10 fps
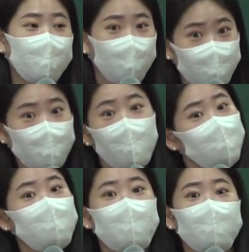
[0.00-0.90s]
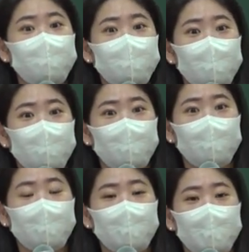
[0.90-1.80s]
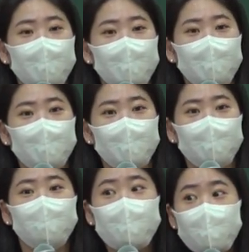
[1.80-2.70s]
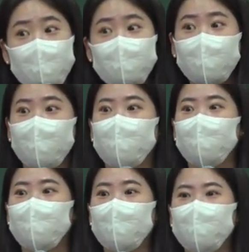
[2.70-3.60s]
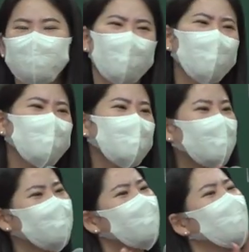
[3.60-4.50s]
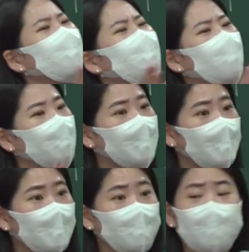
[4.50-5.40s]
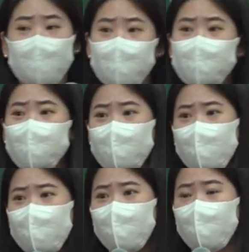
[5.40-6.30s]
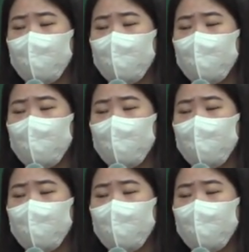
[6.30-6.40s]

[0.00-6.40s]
돈 엄청 잘 버는데. 그럼 엘리트예요? 뭐 서울대 나왔다, 어! 그 엘리트입니까?